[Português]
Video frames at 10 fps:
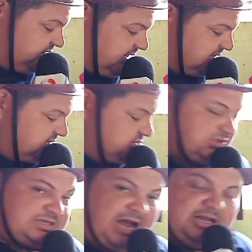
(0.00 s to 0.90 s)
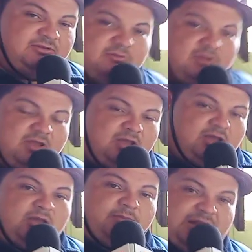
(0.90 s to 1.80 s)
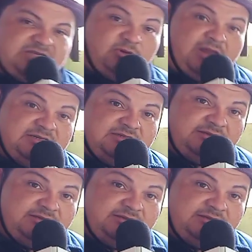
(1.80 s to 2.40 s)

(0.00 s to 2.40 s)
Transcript: vezes usado pelas mulheres